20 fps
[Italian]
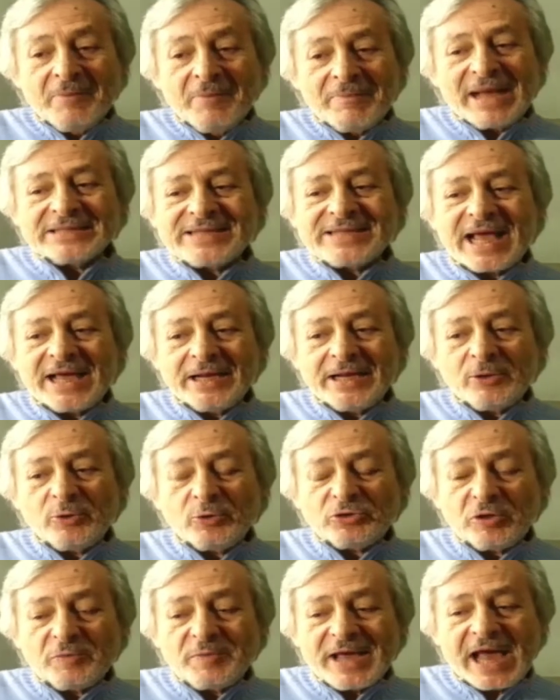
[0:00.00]
Ma sai, negli
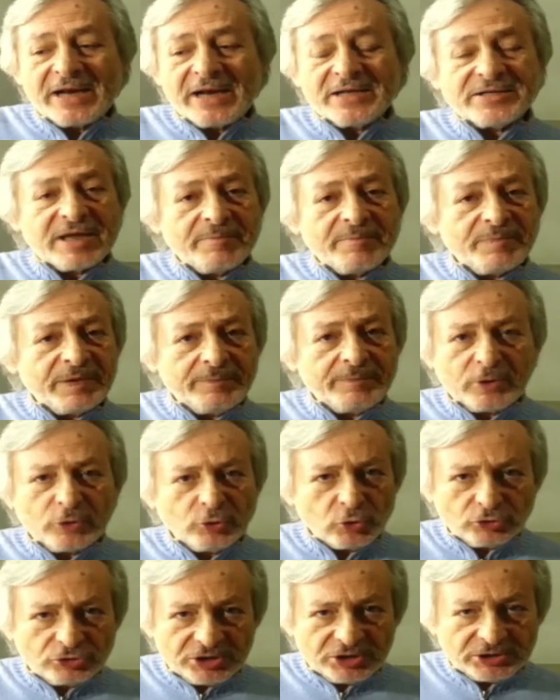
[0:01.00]
ultimi anni sempre
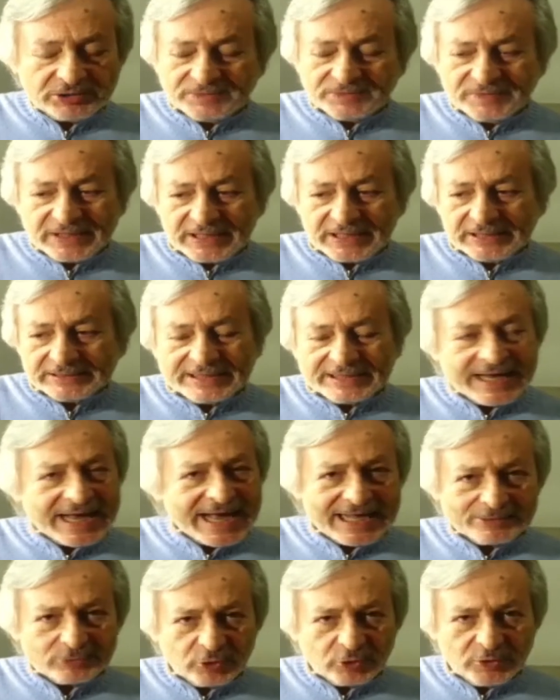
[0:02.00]
prodotti dal
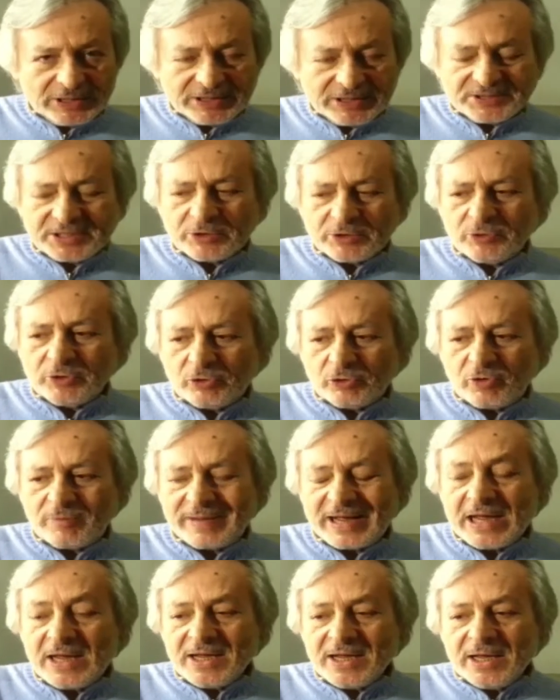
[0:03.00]
Teatro Eliseo di
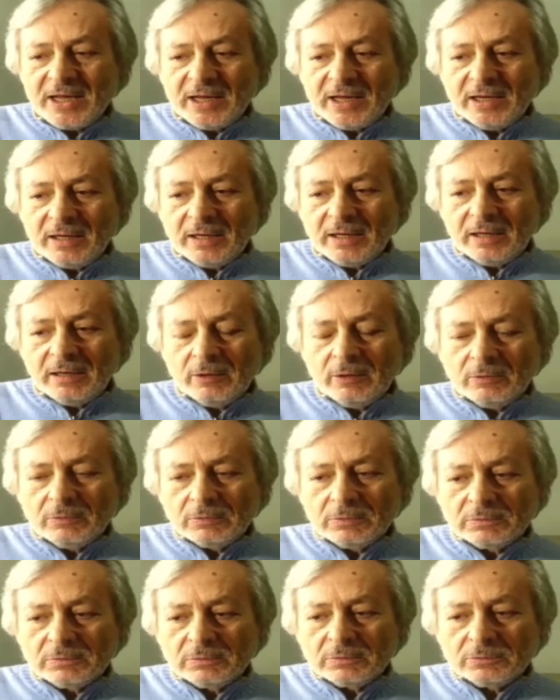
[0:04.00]
Roma, eh,
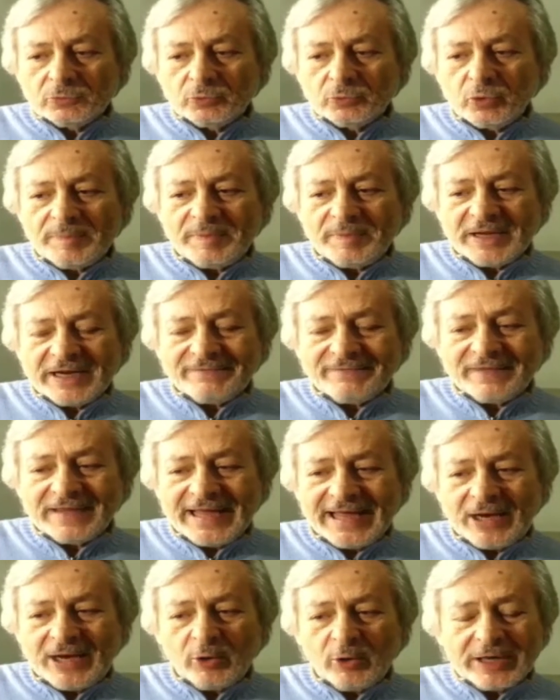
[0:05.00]
un, due
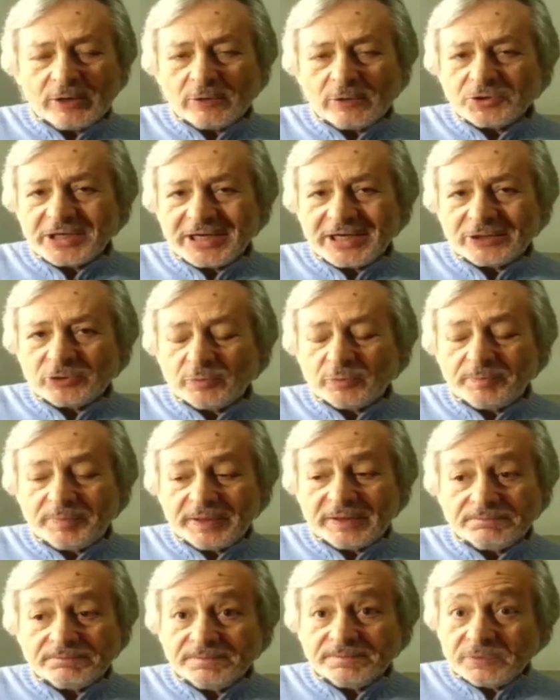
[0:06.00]
Pirandello che hanno girato
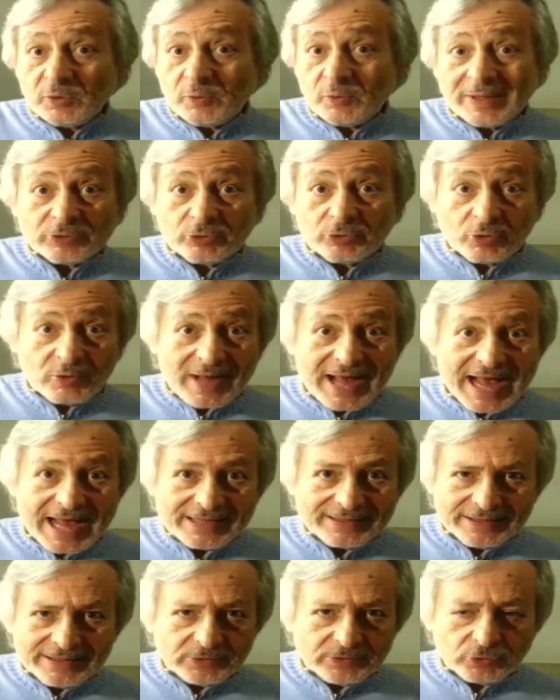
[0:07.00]
per mm, quattro
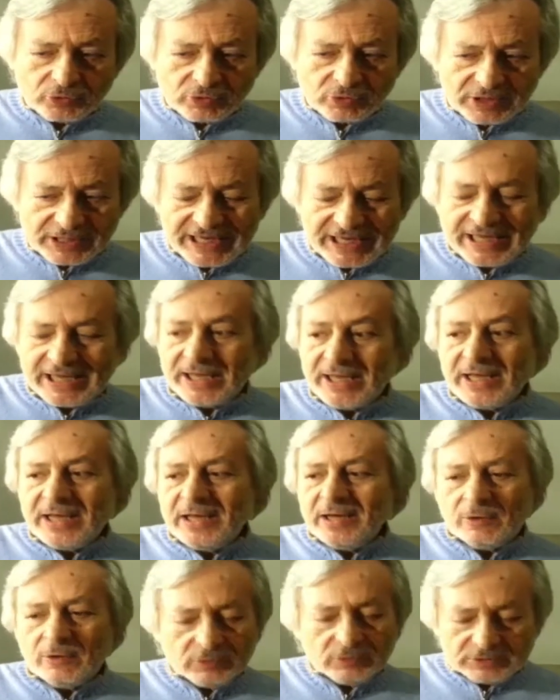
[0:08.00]
anni in tournée
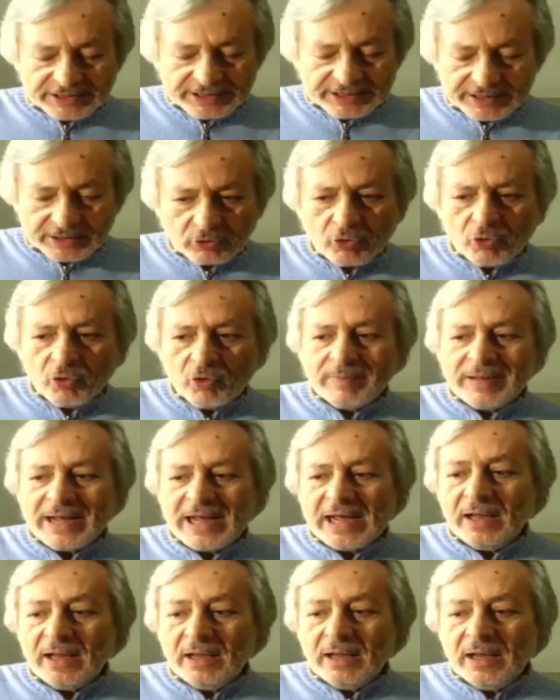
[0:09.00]
oltre
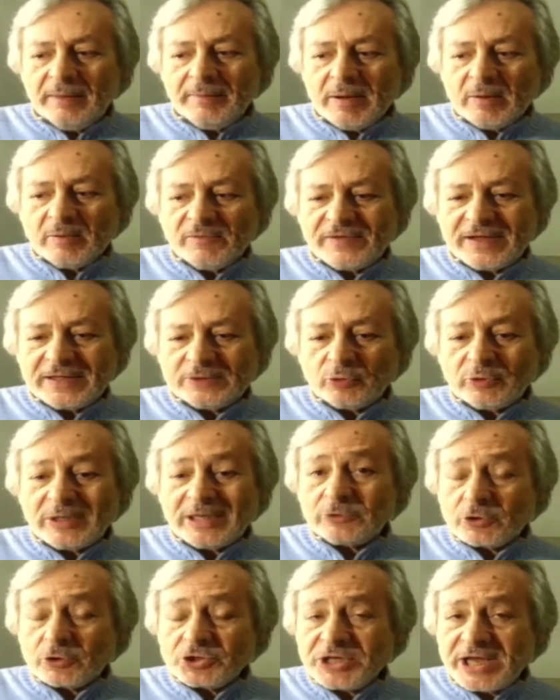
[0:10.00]
Roma, abbiamo fatto un
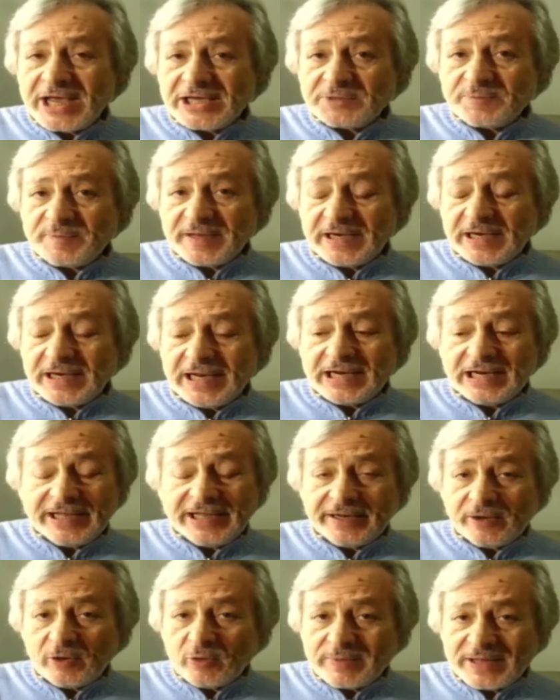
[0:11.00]
altro Shakespeare, Le
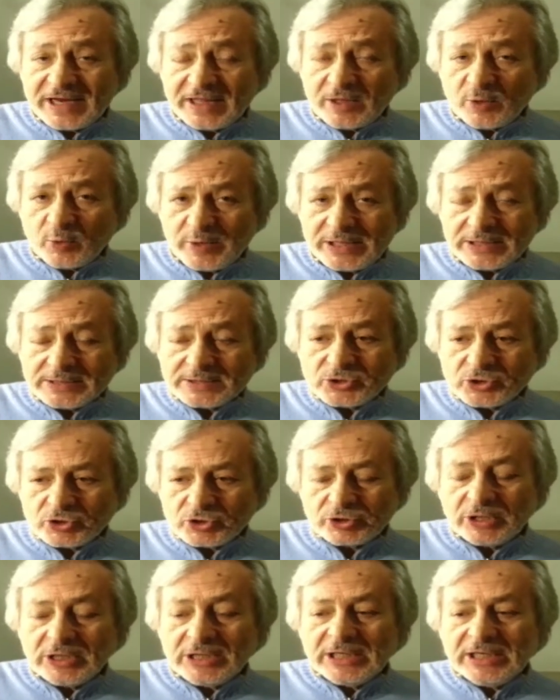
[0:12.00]
Allegre Comari di
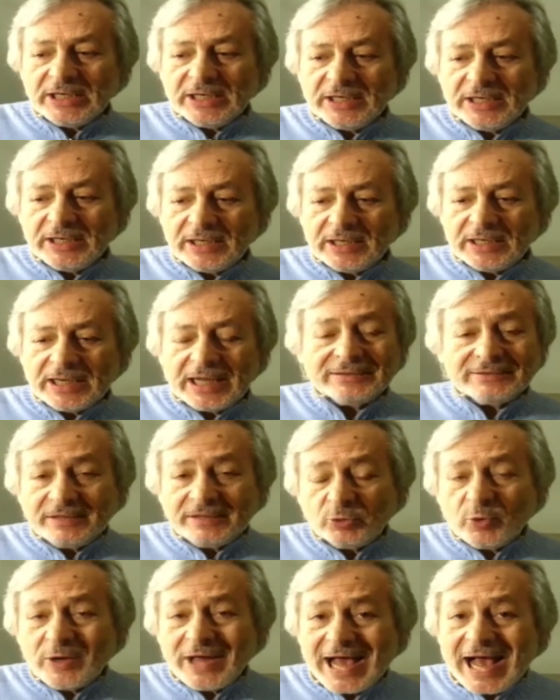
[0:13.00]
Windsor, eh,
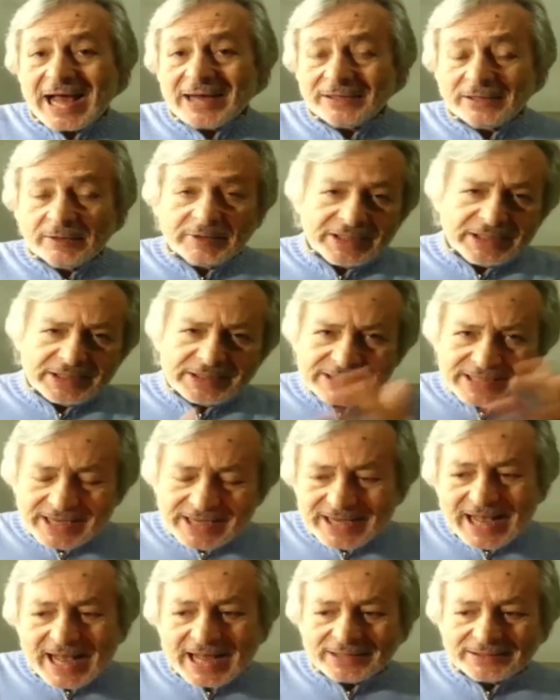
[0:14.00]
altri due anni, quindi in
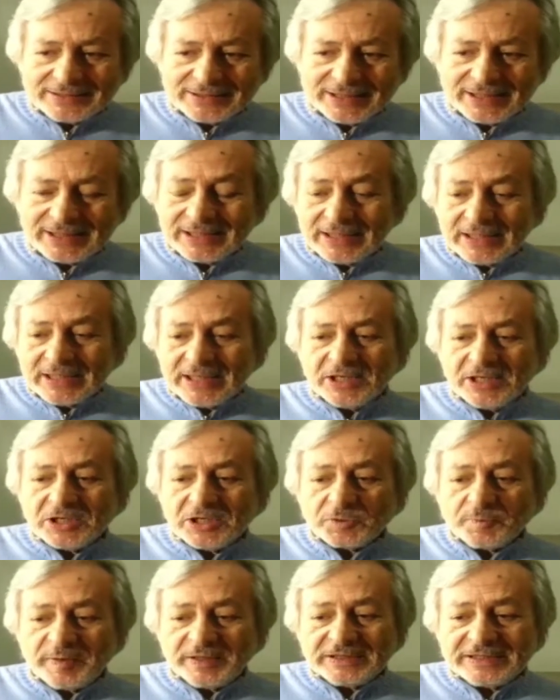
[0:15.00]
sei anni,
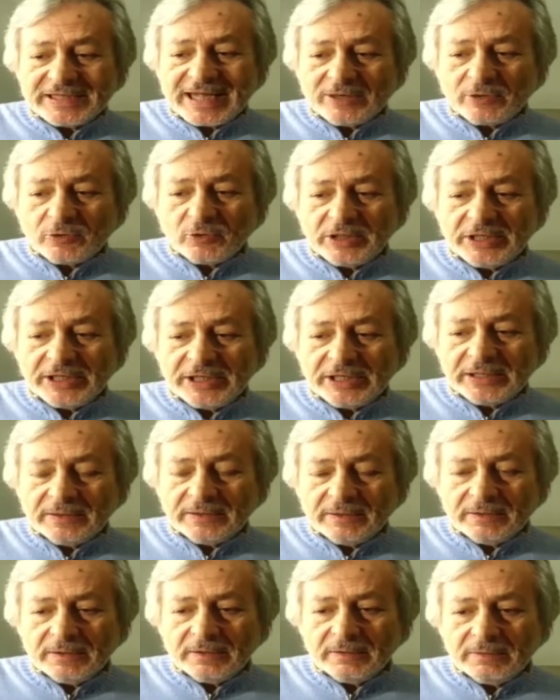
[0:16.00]
eh,
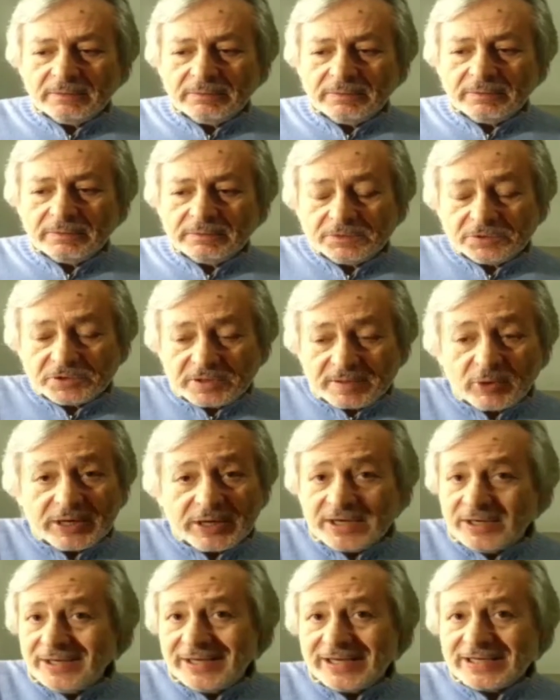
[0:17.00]
spettacoli eh, diciamo
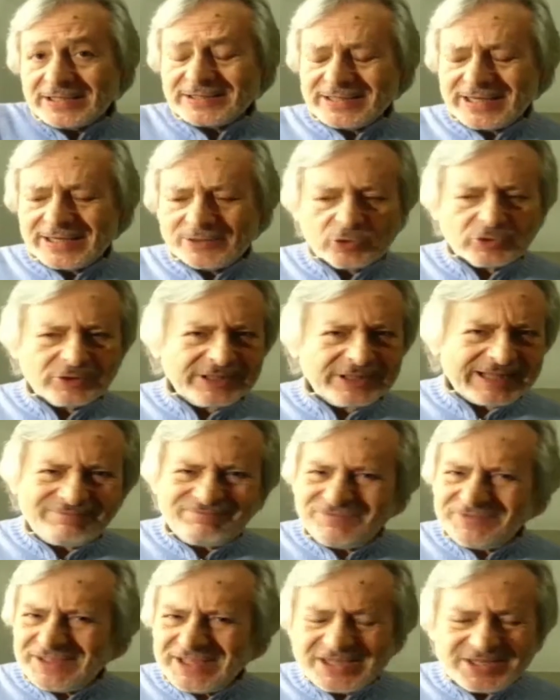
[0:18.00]
che hanno incassato
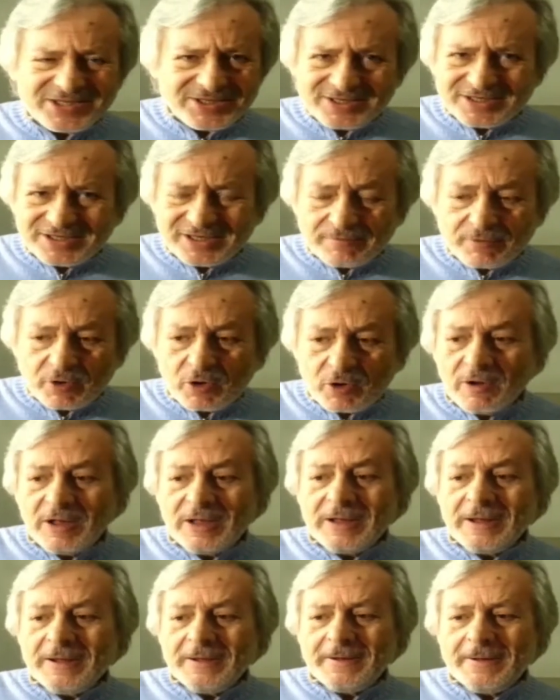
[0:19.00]

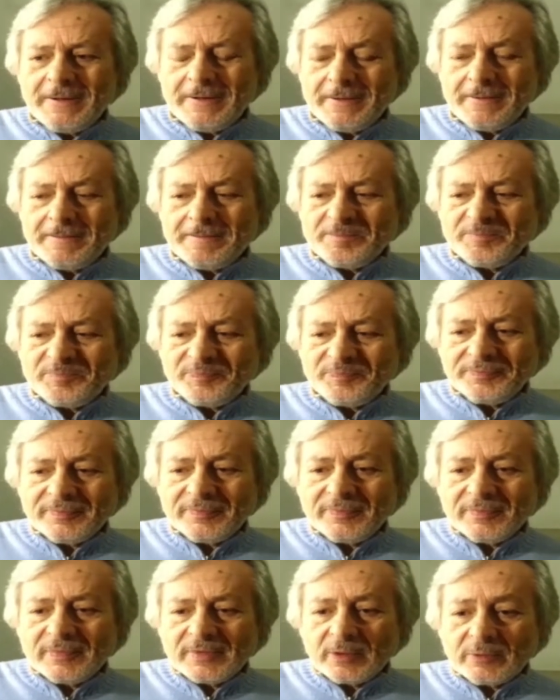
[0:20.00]
tantissimo,
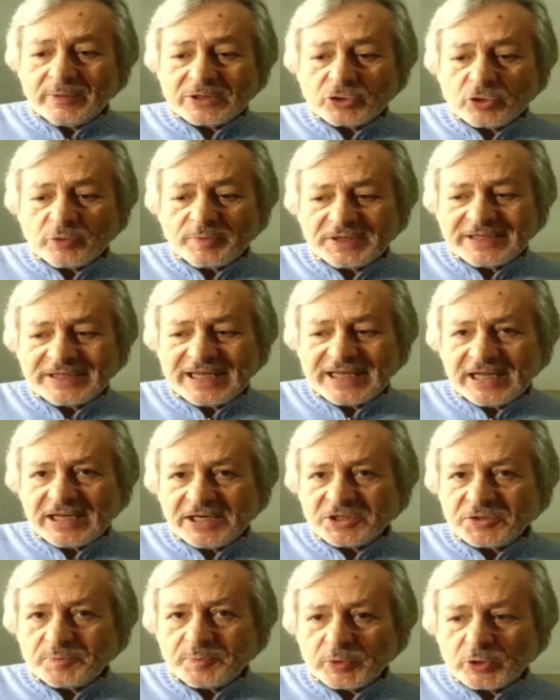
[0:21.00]
Um, questo per dare
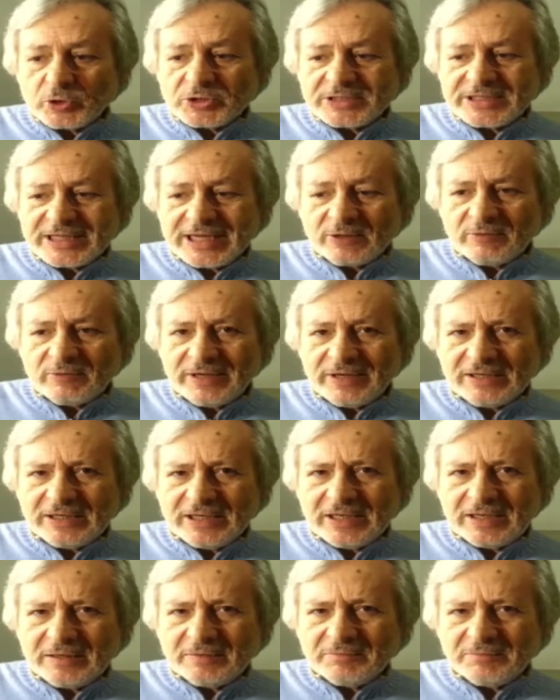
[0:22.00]
la risposta a
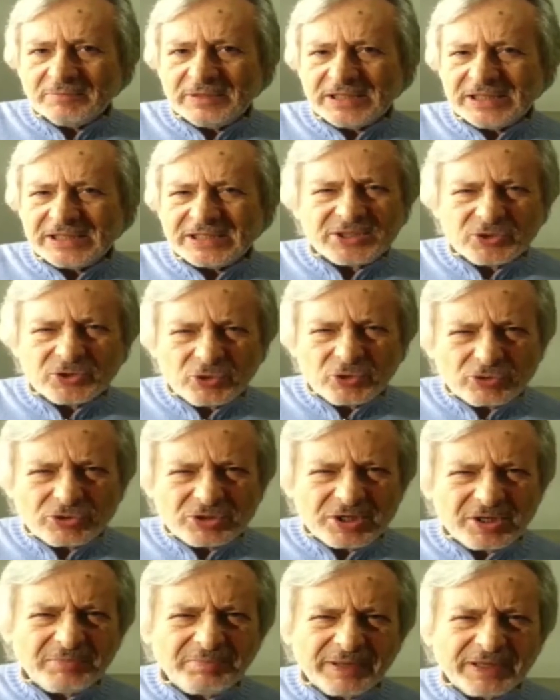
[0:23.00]
quel eh, ministro,
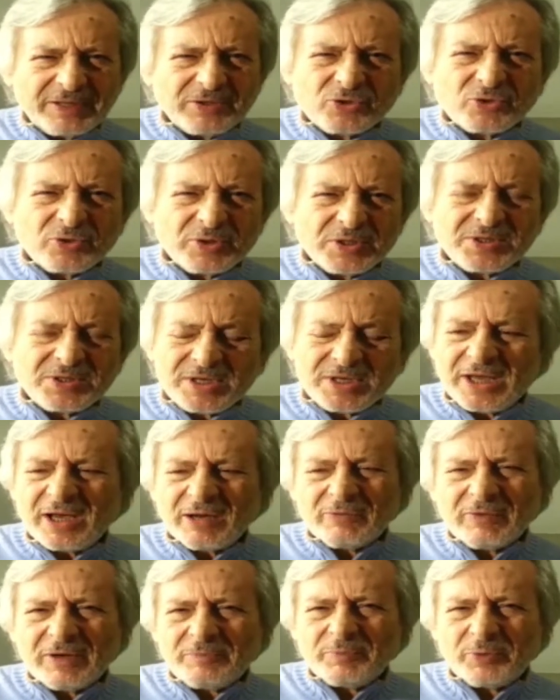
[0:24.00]
sì, penso sì, di sì,
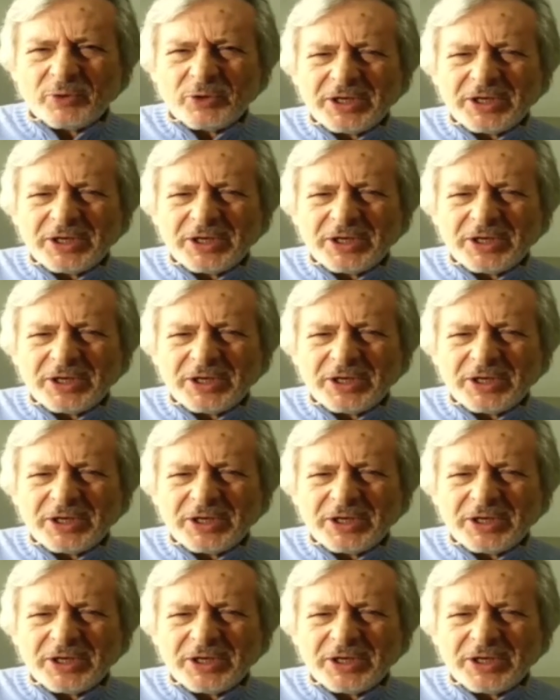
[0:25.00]
a quel sì.